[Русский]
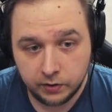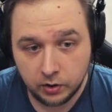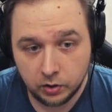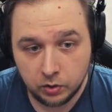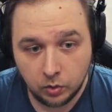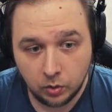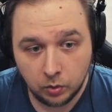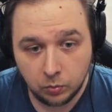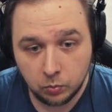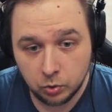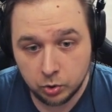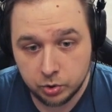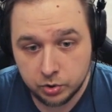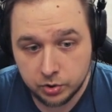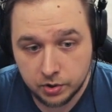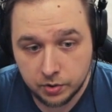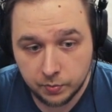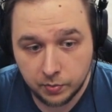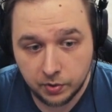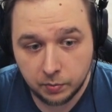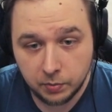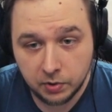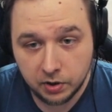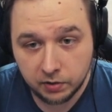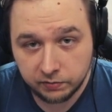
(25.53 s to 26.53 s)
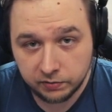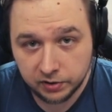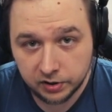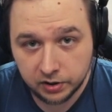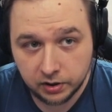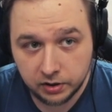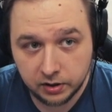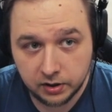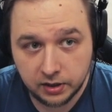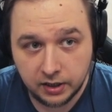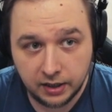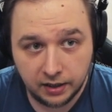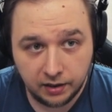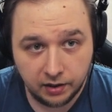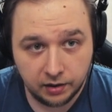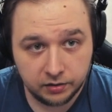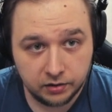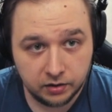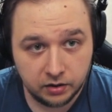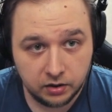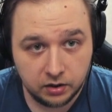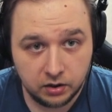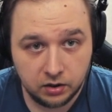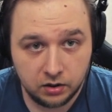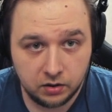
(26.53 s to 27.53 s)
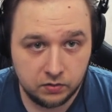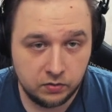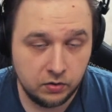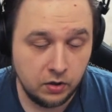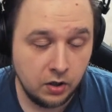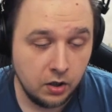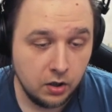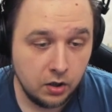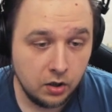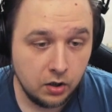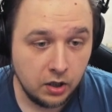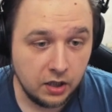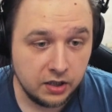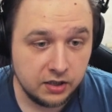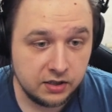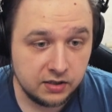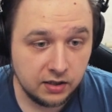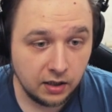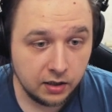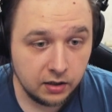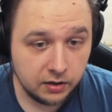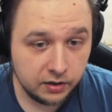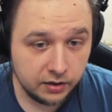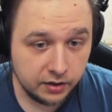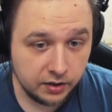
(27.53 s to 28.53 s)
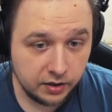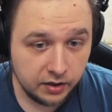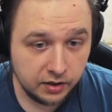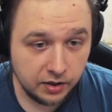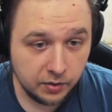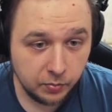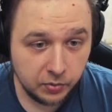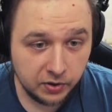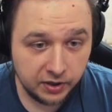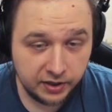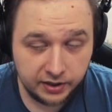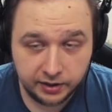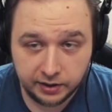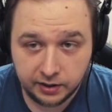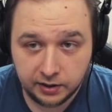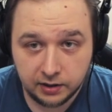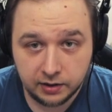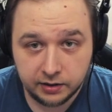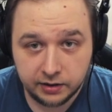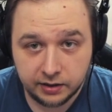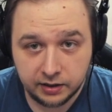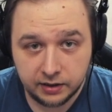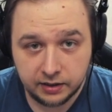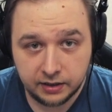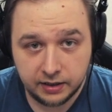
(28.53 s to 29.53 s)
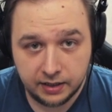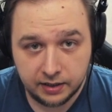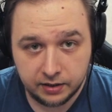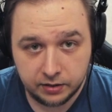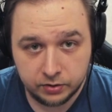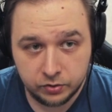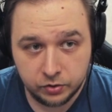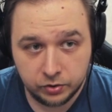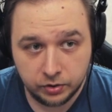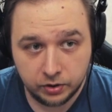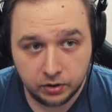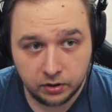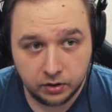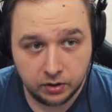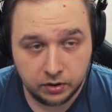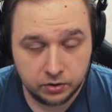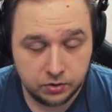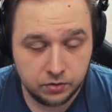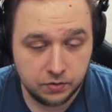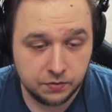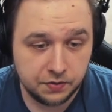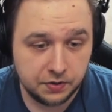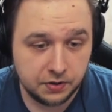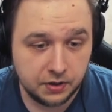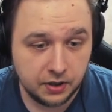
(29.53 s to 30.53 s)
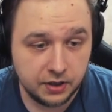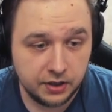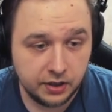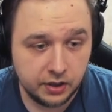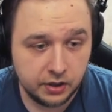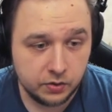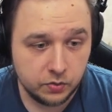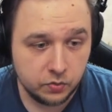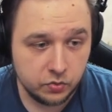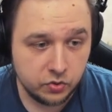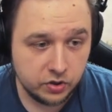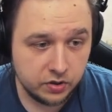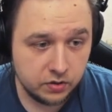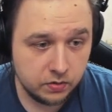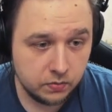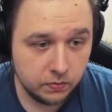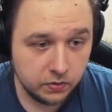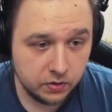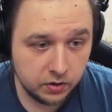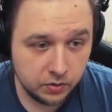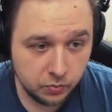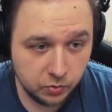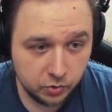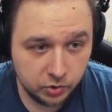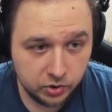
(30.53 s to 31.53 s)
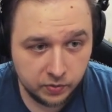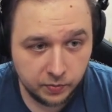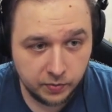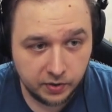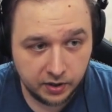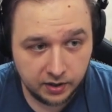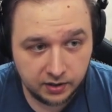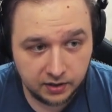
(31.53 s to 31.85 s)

в котором можно, например, выиграть Дагана и остальные неплохие легендарочки, так что заходите, участвуйте, будем